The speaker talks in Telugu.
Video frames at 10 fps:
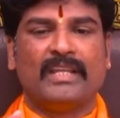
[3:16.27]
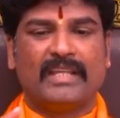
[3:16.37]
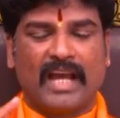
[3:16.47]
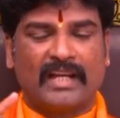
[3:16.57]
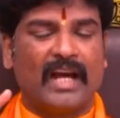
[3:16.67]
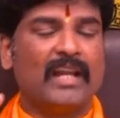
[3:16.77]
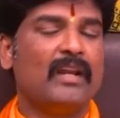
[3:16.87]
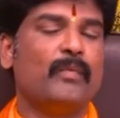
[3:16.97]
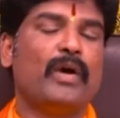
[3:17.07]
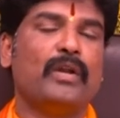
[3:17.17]

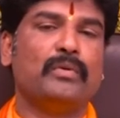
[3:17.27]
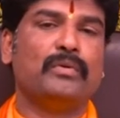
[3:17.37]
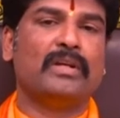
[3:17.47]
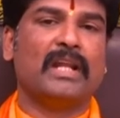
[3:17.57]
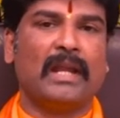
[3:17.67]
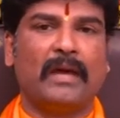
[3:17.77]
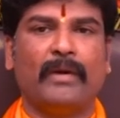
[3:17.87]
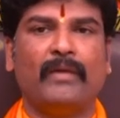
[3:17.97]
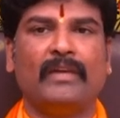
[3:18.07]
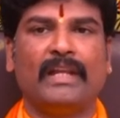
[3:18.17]
యాగాలలో పాల్గొంటున్నా
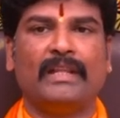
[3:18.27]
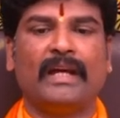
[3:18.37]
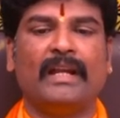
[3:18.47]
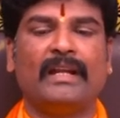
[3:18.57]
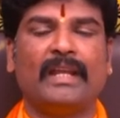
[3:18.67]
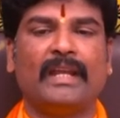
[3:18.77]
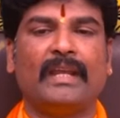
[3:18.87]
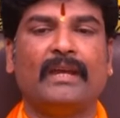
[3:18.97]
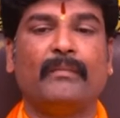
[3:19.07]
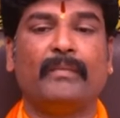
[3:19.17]
లాభం లేదా అంటే
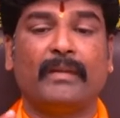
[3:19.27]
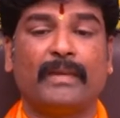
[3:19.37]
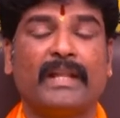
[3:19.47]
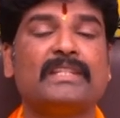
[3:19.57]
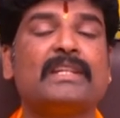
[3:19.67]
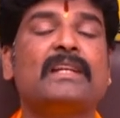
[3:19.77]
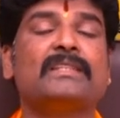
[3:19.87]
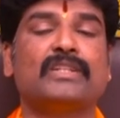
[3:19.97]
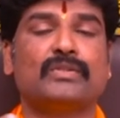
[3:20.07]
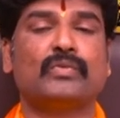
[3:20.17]
మన పరిశీలన
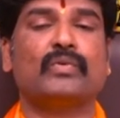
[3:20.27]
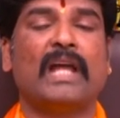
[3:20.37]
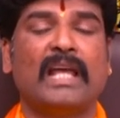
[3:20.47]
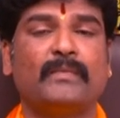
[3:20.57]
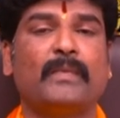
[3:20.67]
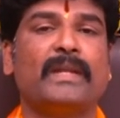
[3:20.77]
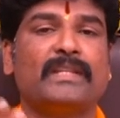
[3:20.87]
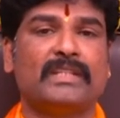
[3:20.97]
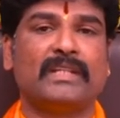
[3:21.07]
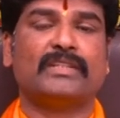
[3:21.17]
చేసుకోవాలి ఆత్మ
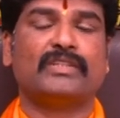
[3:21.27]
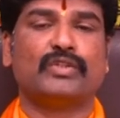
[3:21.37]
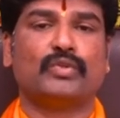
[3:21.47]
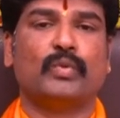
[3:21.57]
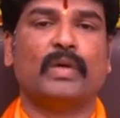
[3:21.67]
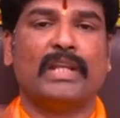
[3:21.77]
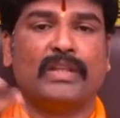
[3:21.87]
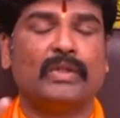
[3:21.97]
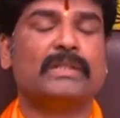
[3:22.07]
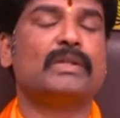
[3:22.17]
పరిశీలన చేసుకోవాలి
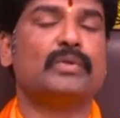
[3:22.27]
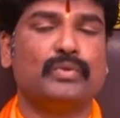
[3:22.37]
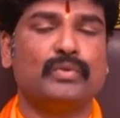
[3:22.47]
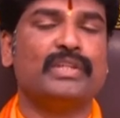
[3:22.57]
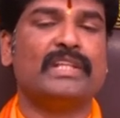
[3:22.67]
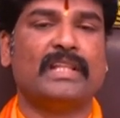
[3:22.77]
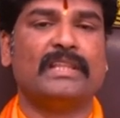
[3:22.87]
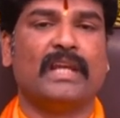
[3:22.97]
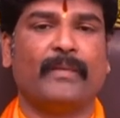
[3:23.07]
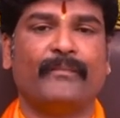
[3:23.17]
ఎందుకు జరుగుతుంది
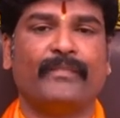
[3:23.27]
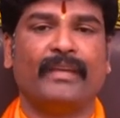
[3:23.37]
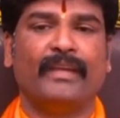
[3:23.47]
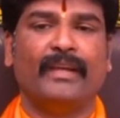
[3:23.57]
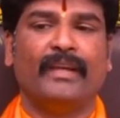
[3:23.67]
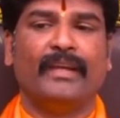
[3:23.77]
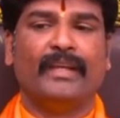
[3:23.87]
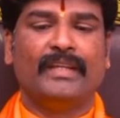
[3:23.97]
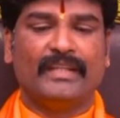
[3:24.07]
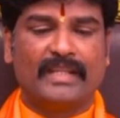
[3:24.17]
ఇదంతా
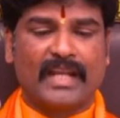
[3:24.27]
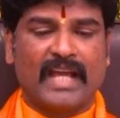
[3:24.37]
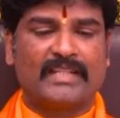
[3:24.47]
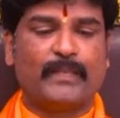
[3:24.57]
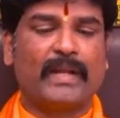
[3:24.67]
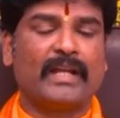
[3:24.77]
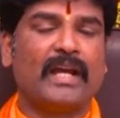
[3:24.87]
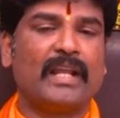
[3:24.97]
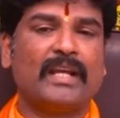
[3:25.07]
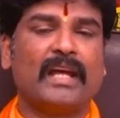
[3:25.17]
ఇది రాశి
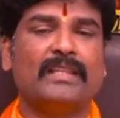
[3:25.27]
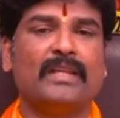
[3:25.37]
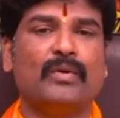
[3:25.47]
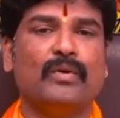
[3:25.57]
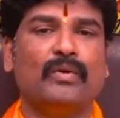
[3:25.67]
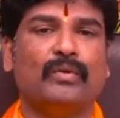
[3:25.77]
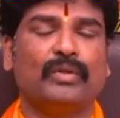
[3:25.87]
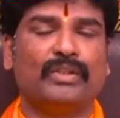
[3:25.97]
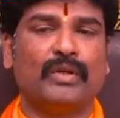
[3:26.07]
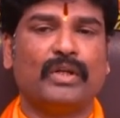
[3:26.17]
ప్రకారంగా అందరూ
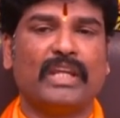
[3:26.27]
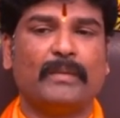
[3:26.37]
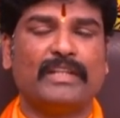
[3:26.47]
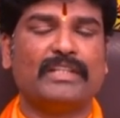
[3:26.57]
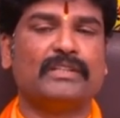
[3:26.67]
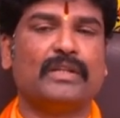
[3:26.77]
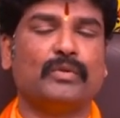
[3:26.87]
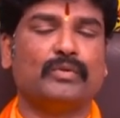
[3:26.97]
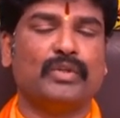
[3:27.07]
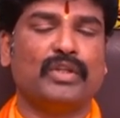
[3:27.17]
కొందరికి మంచిగా
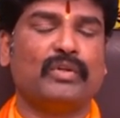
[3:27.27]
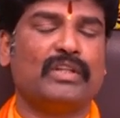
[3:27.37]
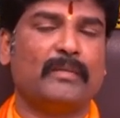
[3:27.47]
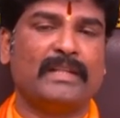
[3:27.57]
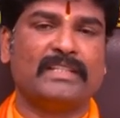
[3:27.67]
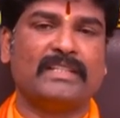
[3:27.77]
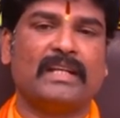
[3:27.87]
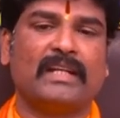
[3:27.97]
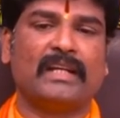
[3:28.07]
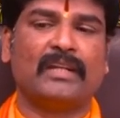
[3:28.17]
జరుగుతుంది కొందరు మంచి
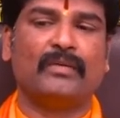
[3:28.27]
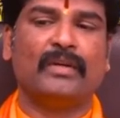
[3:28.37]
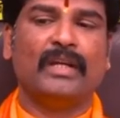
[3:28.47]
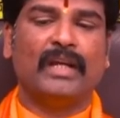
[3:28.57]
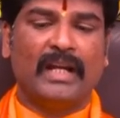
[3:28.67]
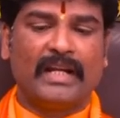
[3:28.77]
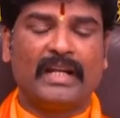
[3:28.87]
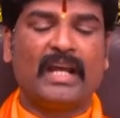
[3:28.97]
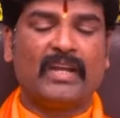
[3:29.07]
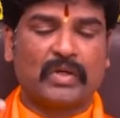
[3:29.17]
జరగట్లేదు అంటే
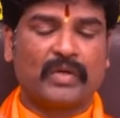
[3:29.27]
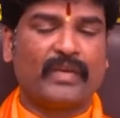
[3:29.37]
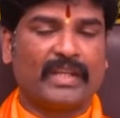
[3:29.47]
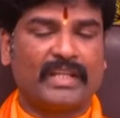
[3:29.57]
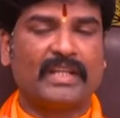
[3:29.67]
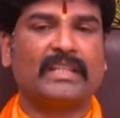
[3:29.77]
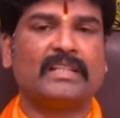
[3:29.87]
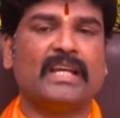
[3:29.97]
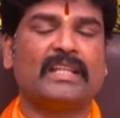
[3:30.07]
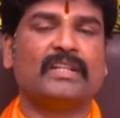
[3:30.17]
నా యొక్క వ్యక్తిగత
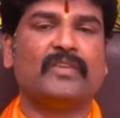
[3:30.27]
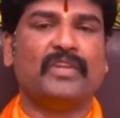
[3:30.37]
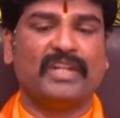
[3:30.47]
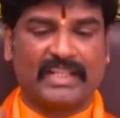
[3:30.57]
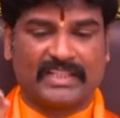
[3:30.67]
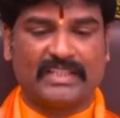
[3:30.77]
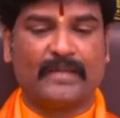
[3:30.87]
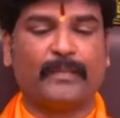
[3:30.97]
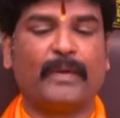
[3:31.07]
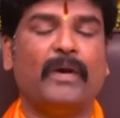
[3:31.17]
జాతకంలో
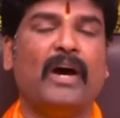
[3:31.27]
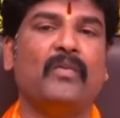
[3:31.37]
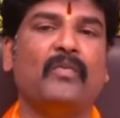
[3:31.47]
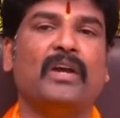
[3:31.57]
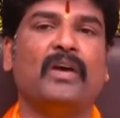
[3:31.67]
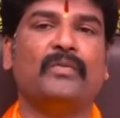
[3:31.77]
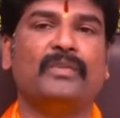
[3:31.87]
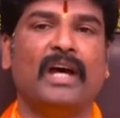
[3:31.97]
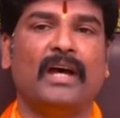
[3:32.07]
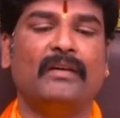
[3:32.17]
నక్షత్ర ప్రభావంగా ఉందా